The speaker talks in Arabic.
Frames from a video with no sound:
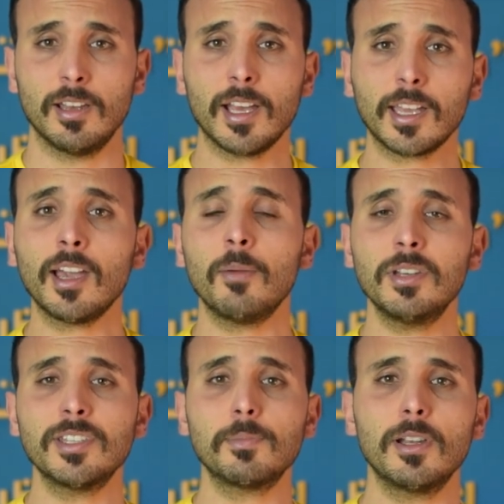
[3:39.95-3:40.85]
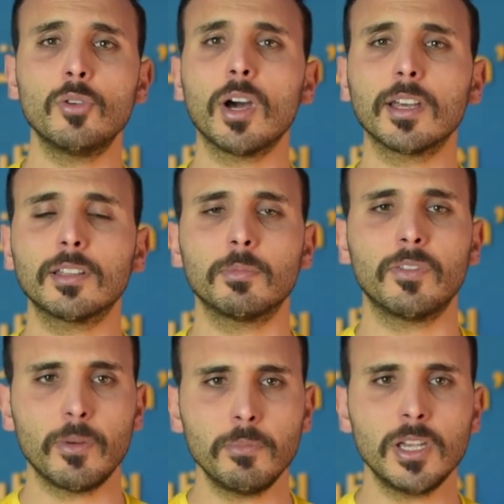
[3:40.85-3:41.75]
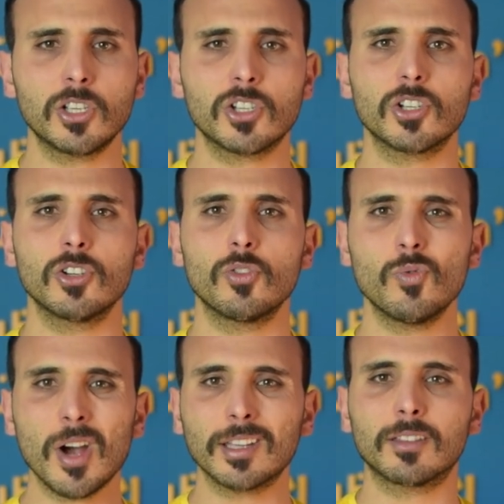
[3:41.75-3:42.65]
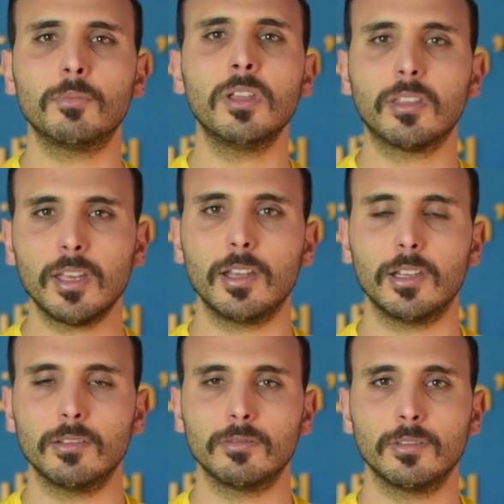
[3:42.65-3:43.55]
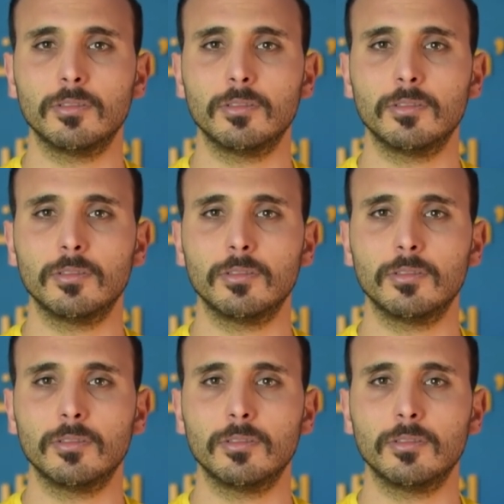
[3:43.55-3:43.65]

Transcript: الحقيقه بالنسبه للوقت ما فماش وقت مثالي